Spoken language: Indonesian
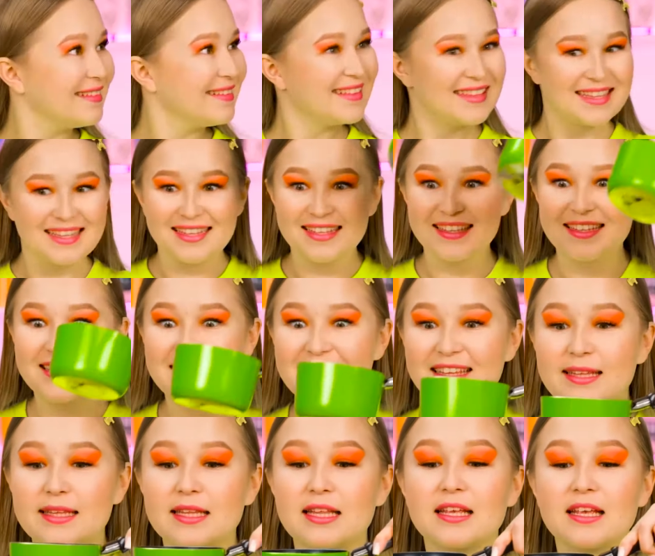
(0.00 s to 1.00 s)
Kenapa gunung
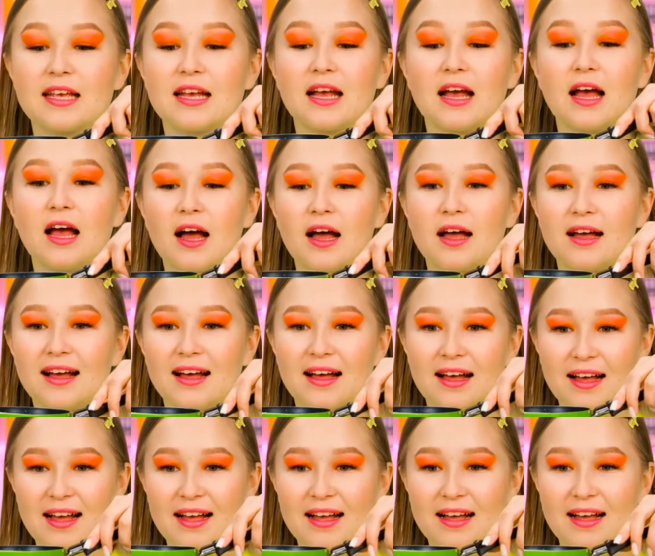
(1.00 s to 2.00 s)
berapi harus meletus begitu
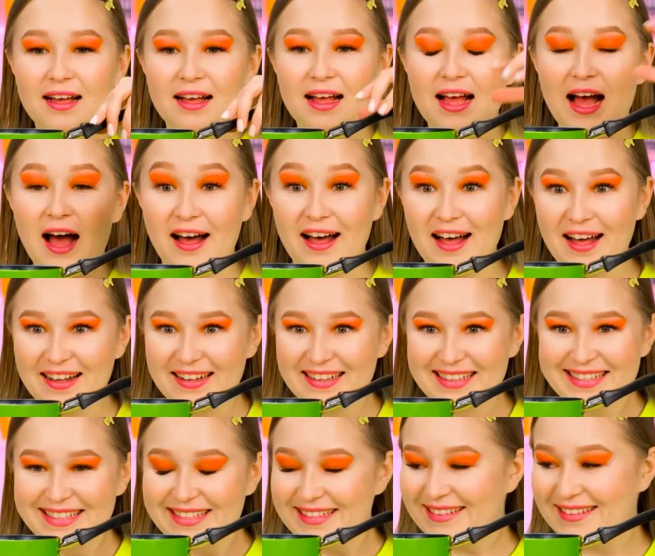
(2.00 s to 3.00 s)
saja? Ah. Selagi
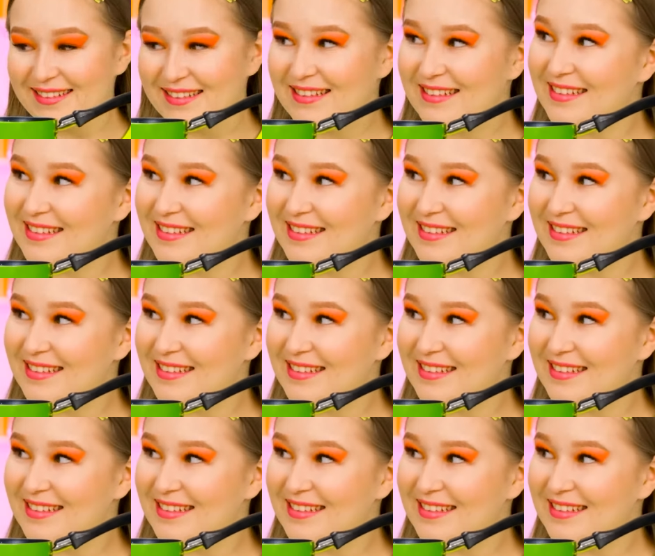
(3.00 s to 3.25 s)
dia masih